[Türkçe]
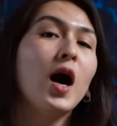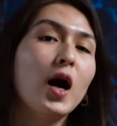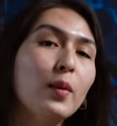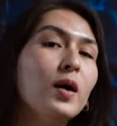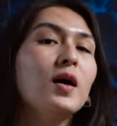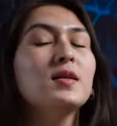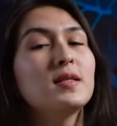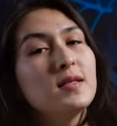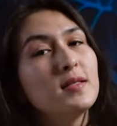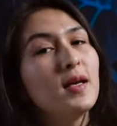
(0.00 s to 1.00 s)
Ama
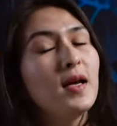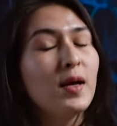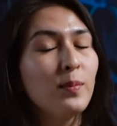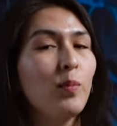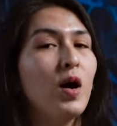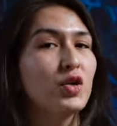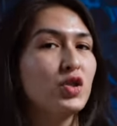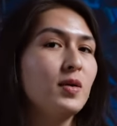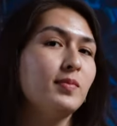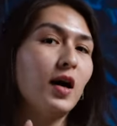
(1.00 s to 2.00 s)
size hem
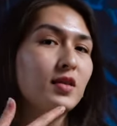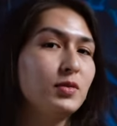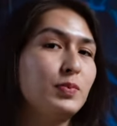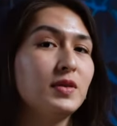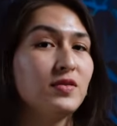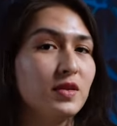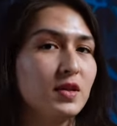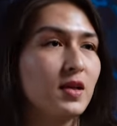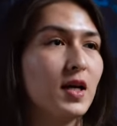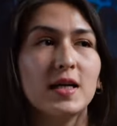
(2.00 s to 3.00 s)
maaş hem artı prim
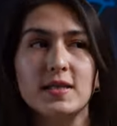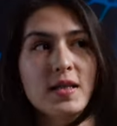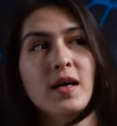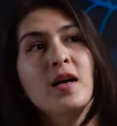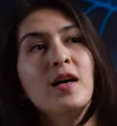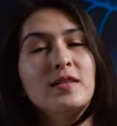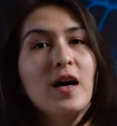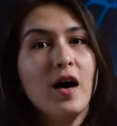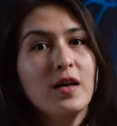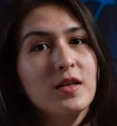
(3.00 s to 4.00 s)
verirlerse
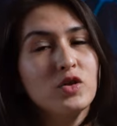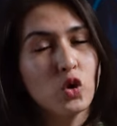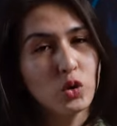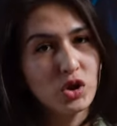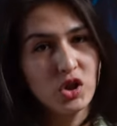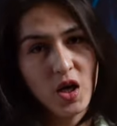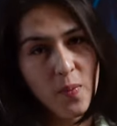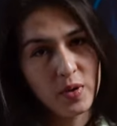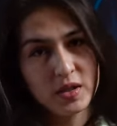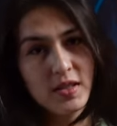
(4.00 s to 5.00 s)
daha çok iş
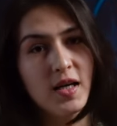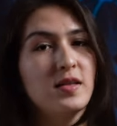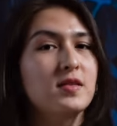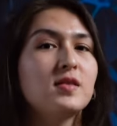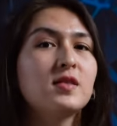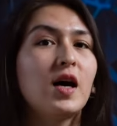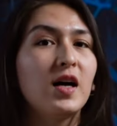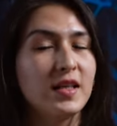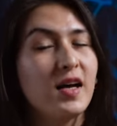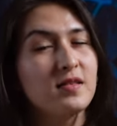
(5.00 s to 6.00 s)
yapmak istersiniz,
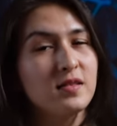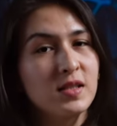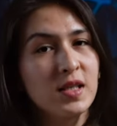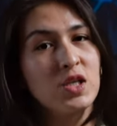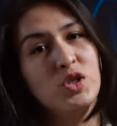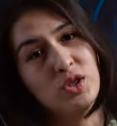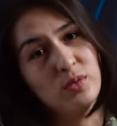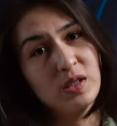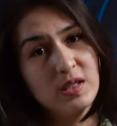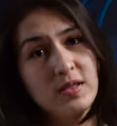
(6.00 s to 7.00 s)
daha kendinizi
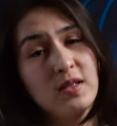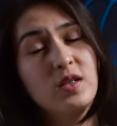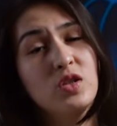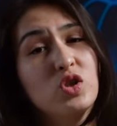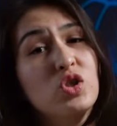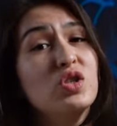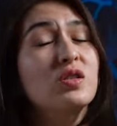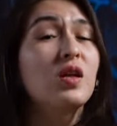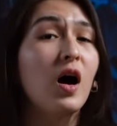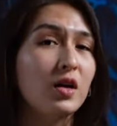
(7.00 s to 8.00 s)
geliştirmek istediğiniz
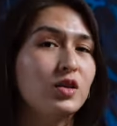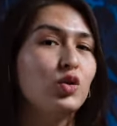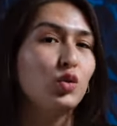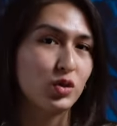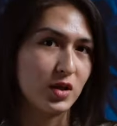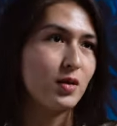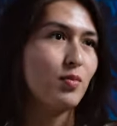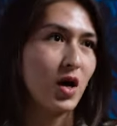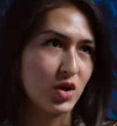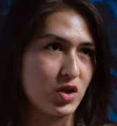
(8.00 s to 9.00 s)
için daha da yüksek
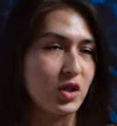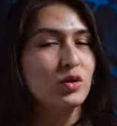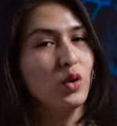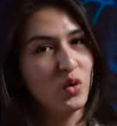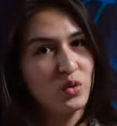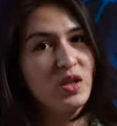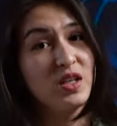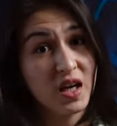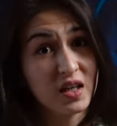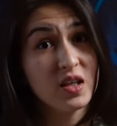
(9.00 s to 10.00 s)
maaşa doğru
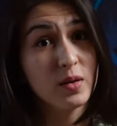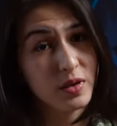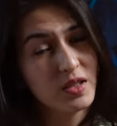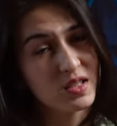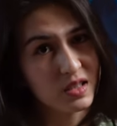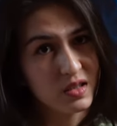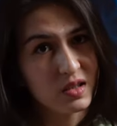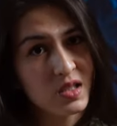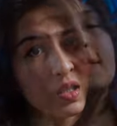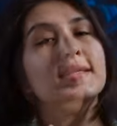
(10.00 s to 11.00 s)

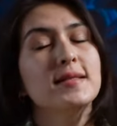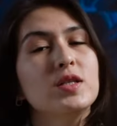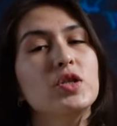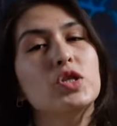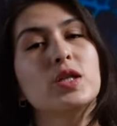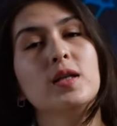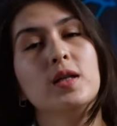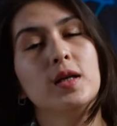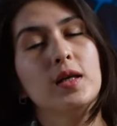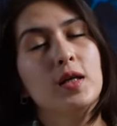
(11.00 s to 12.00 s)
ilerleyebilirsiniz. Sizin
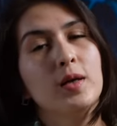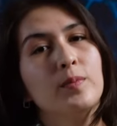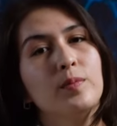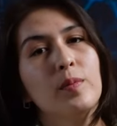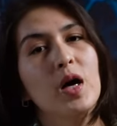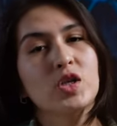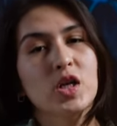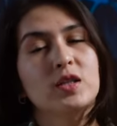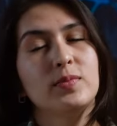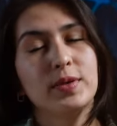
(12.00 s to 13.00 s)
için e, maaş
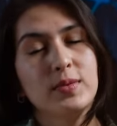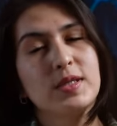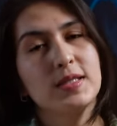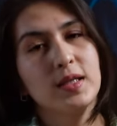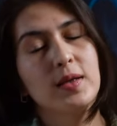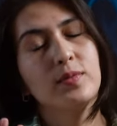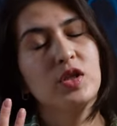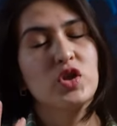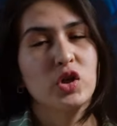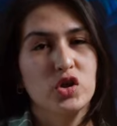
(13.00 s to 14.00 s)
artı prim
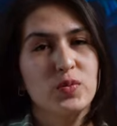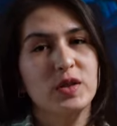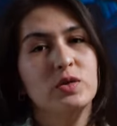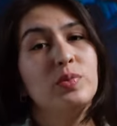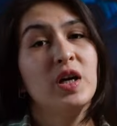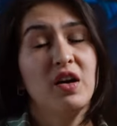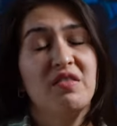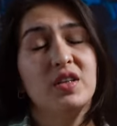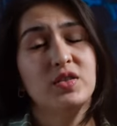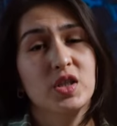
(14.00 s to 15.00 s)
sistemde çalışmanın bir
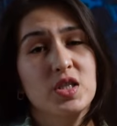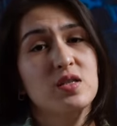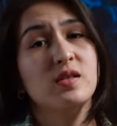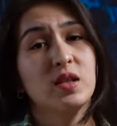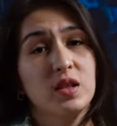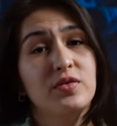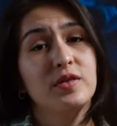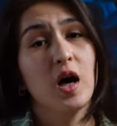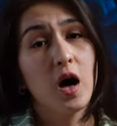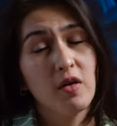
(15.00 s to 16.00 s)
avantajlı
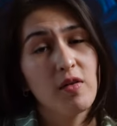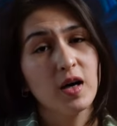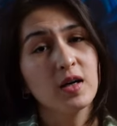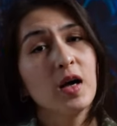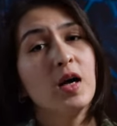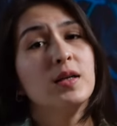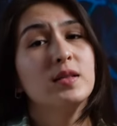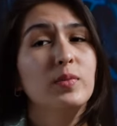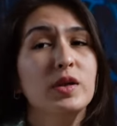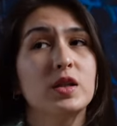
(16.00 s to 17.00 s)
tarafı daha var.
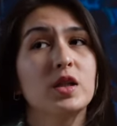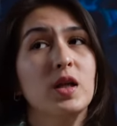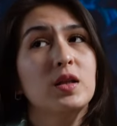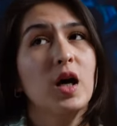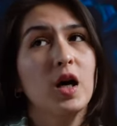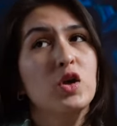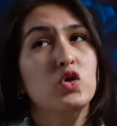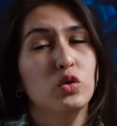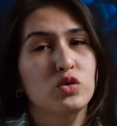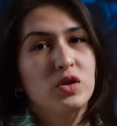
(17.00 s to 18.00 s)
Tabii ki daha
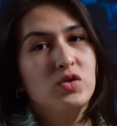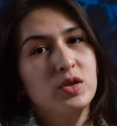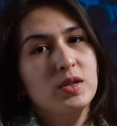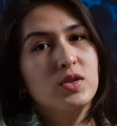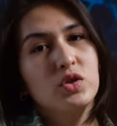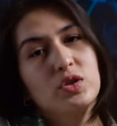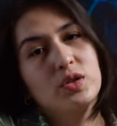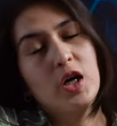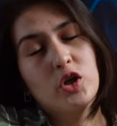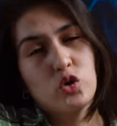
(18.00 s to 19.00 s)
çok çalıştığınız
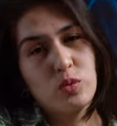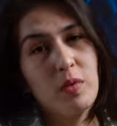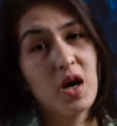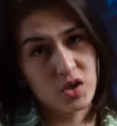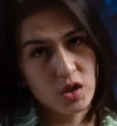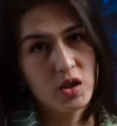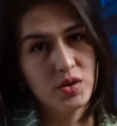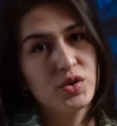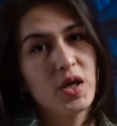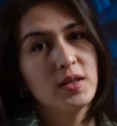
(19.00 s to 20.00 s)
için, daha çok maaş
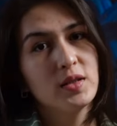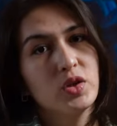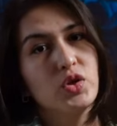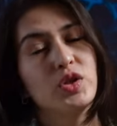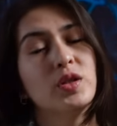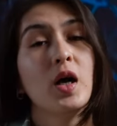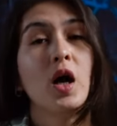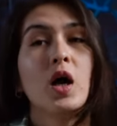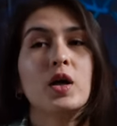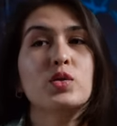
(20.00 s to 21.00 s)
alacağınız için
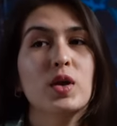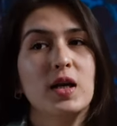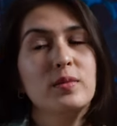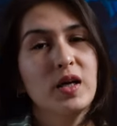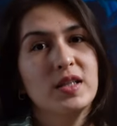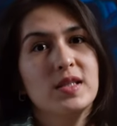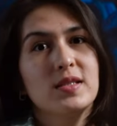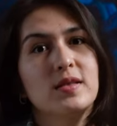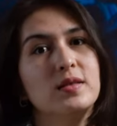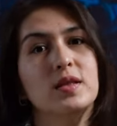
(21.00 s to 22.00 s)
güzellik
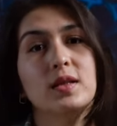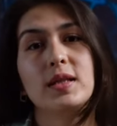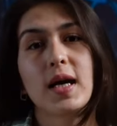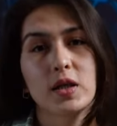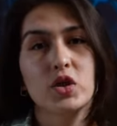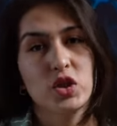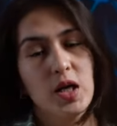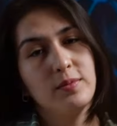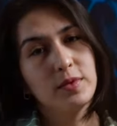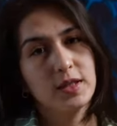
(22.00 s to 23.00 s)
merkezlerinde diğer iş
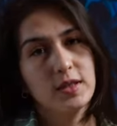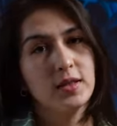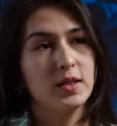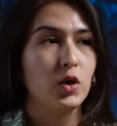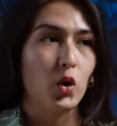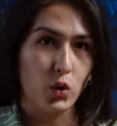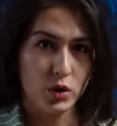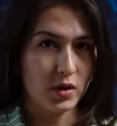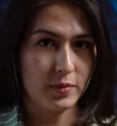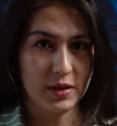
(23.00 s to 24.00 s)
işlemlere de
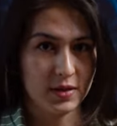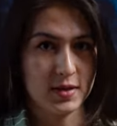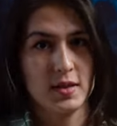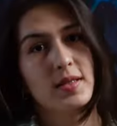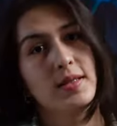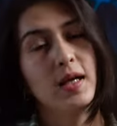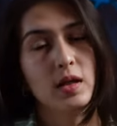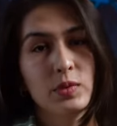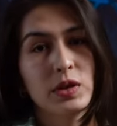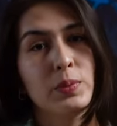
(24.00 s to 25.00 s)
öğrenebilirsiniz.
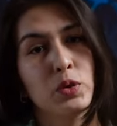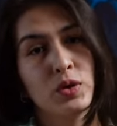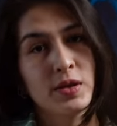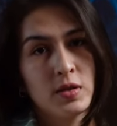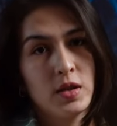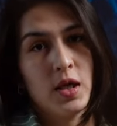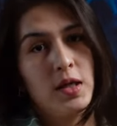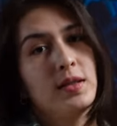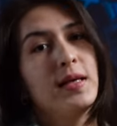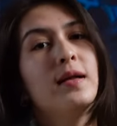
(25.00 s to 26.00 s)
Diyelim ki protez
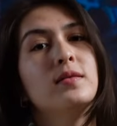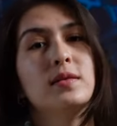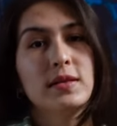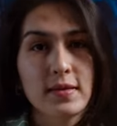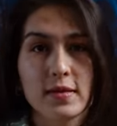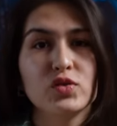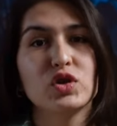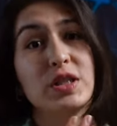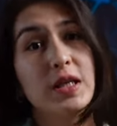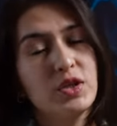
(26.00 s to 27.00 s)
tırnakta kendinizi
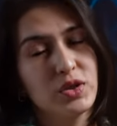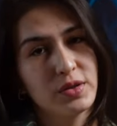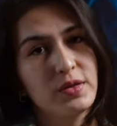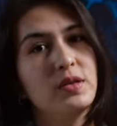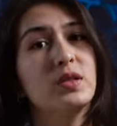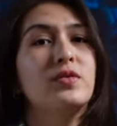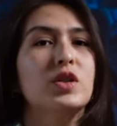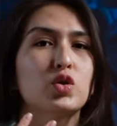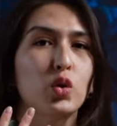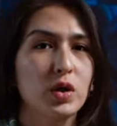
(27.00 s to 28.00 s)
yeterince geliştirdiniz
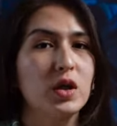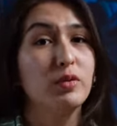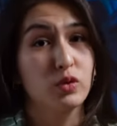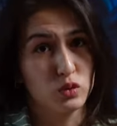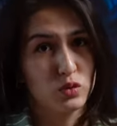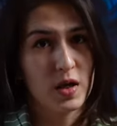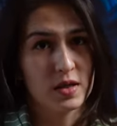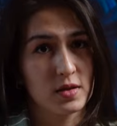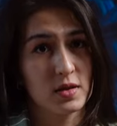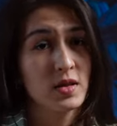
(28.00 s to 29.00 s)
ve çok iyi bir
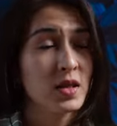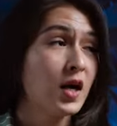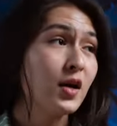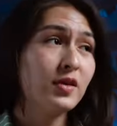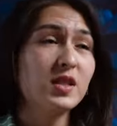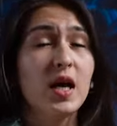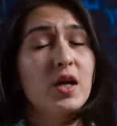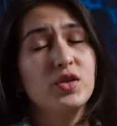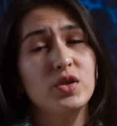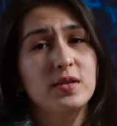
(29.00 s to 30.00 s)
uzmansınız ve
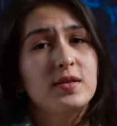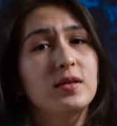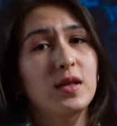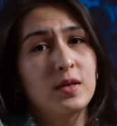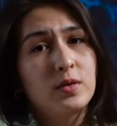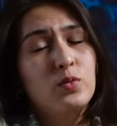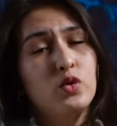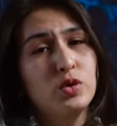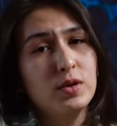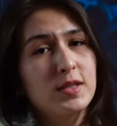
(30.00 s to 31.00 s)
sadece tırnak
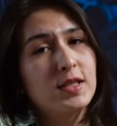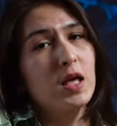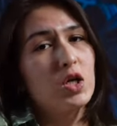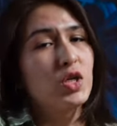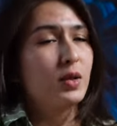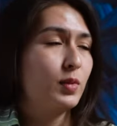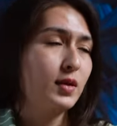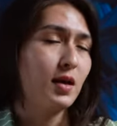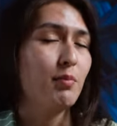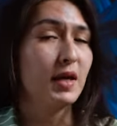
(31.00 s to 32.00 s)
müşterisi gelecek mi
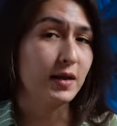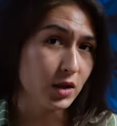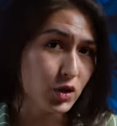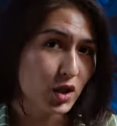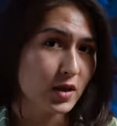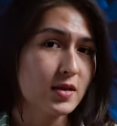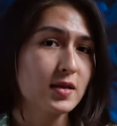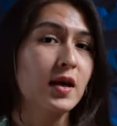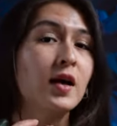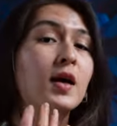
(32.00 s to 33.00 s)
diye
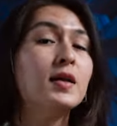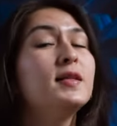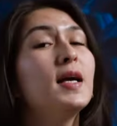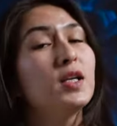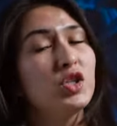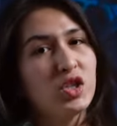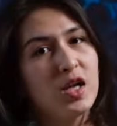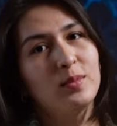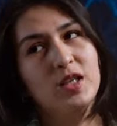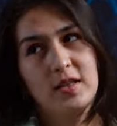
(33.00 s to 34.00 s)
bekleyeceğinize diğer
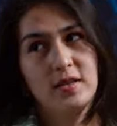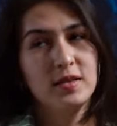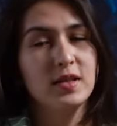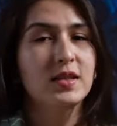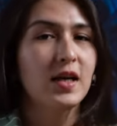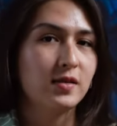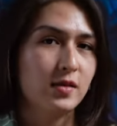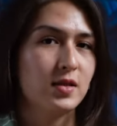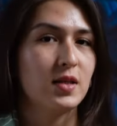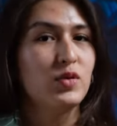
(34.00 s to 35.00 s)
işlemlerde de
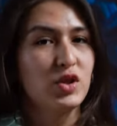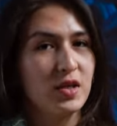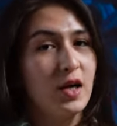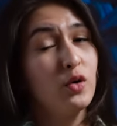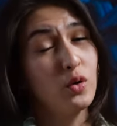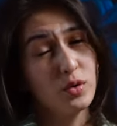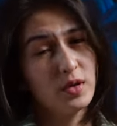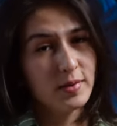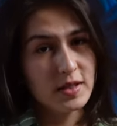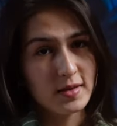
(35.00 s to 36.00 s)
kendinize bir şeyler
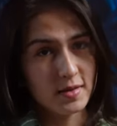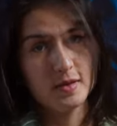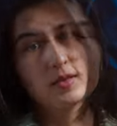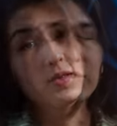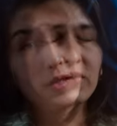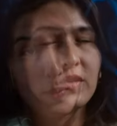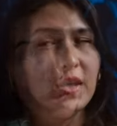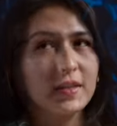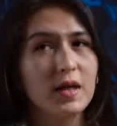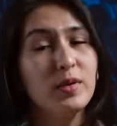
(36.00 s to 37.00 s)
öğrenebilirsiniz
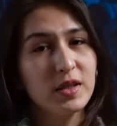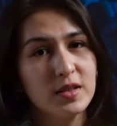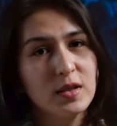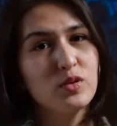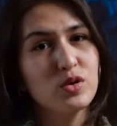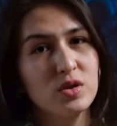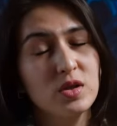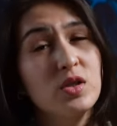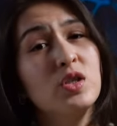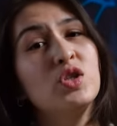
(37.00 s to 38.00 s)
ve tabii ki de bu
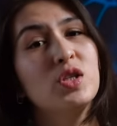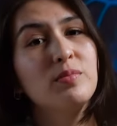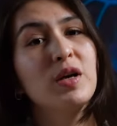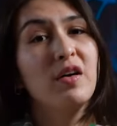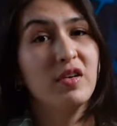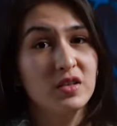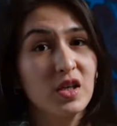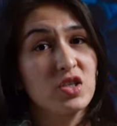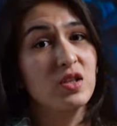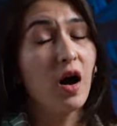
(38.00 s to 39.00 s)
sizin için bir
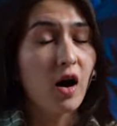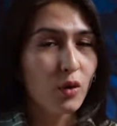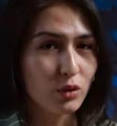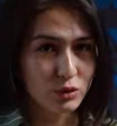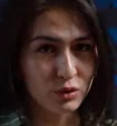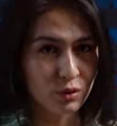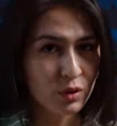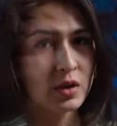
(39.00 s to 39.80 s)
avantaj daha olur.